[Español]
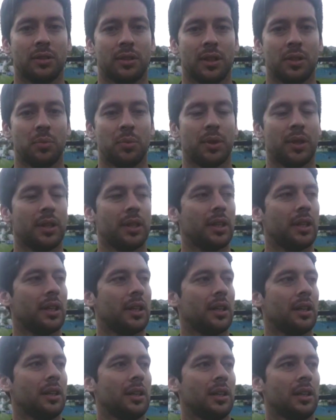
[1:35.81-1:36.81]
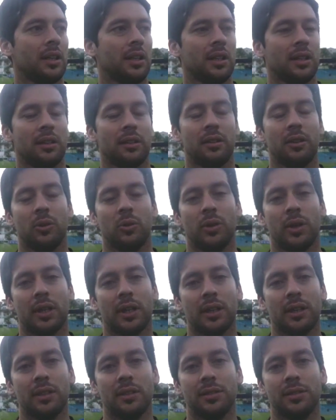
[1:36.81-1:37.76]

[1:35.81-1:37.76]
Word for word: después del lugar que